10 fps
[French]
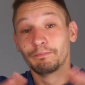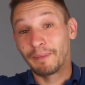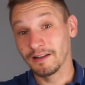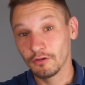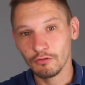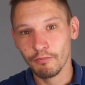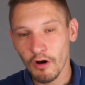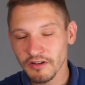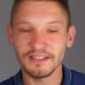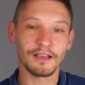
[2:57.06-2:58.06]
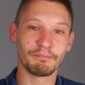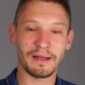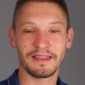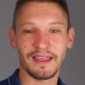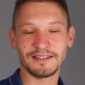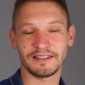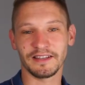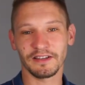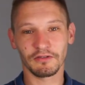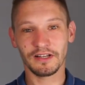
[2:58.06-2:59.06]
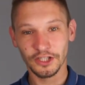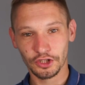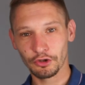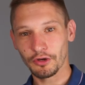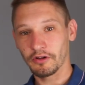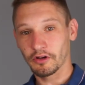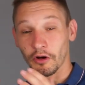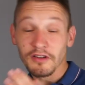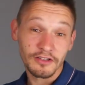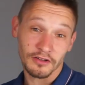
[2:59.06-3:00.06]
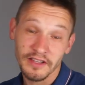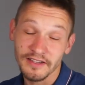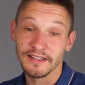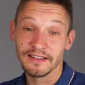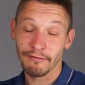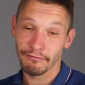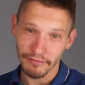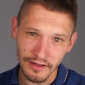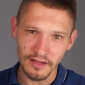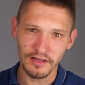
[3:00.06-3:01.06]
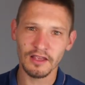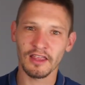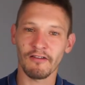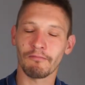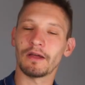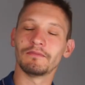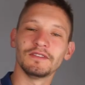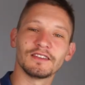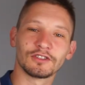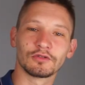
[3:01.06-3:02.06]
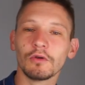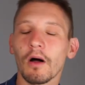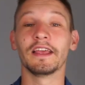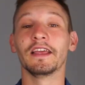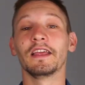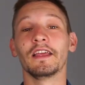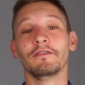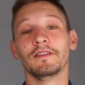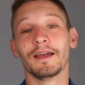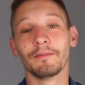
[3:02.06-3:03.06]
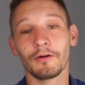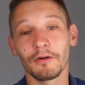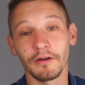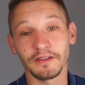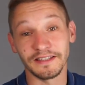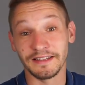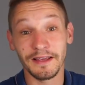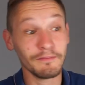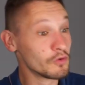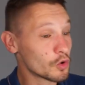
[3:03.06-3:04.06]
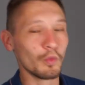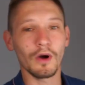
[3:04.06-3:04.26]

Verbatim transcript: pas de lootbox et pas de DLC. Les jeux, quand ils sortaient, ils étaient finis, il n'y avait pas de mise à jour, et évidemment, c'était beaucoup